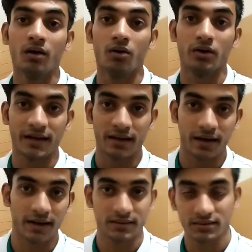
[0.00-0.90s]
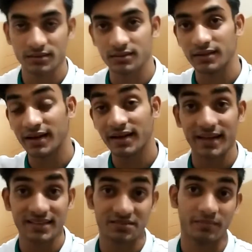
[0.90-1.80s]
और 10x
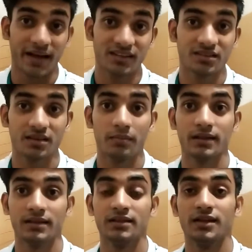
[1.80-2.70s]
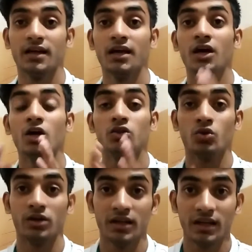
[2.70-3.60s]
10s मैक्स की बात की जाए
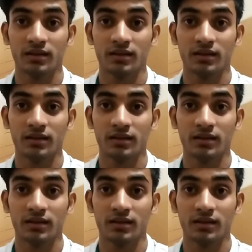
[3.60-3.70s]
तो इनके